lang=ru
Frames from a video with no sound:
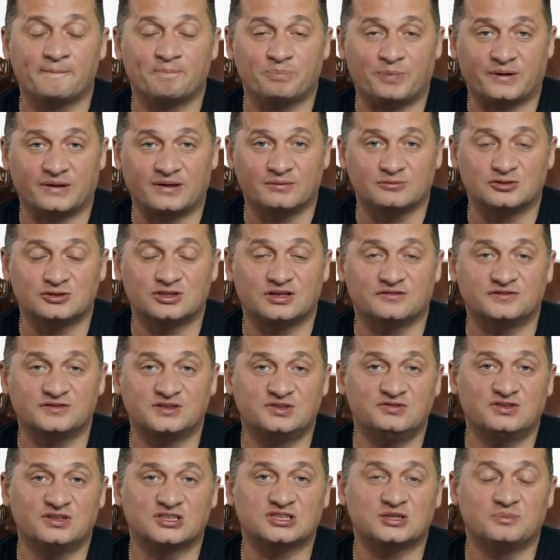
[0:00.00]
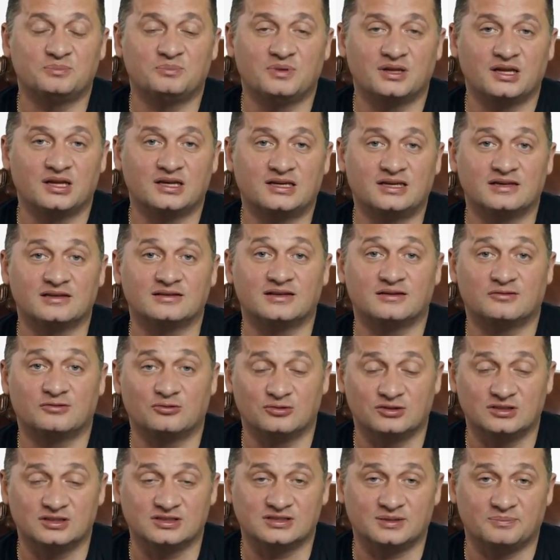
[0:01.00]
потому что в свежем молоке
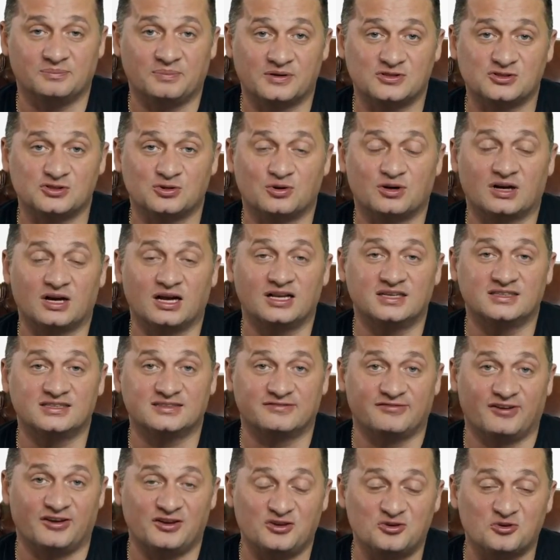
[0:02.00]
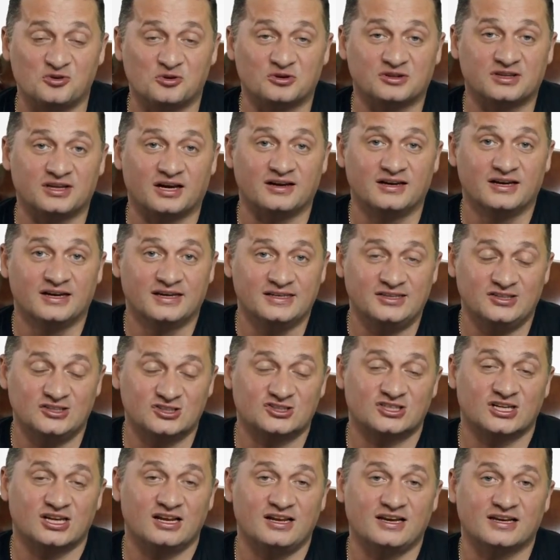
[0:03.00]
находится большое количество йода и
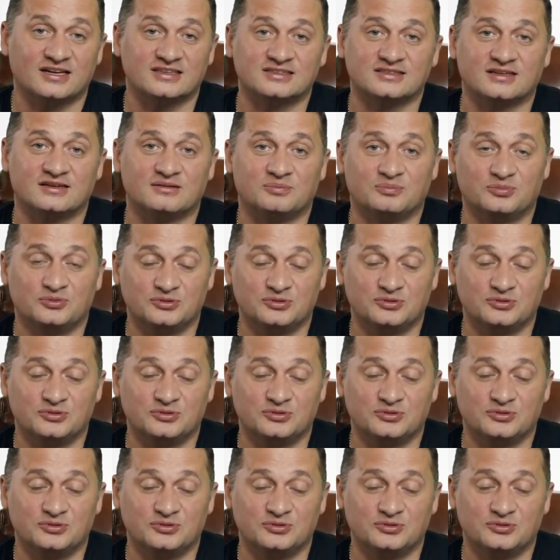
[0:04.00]
железа.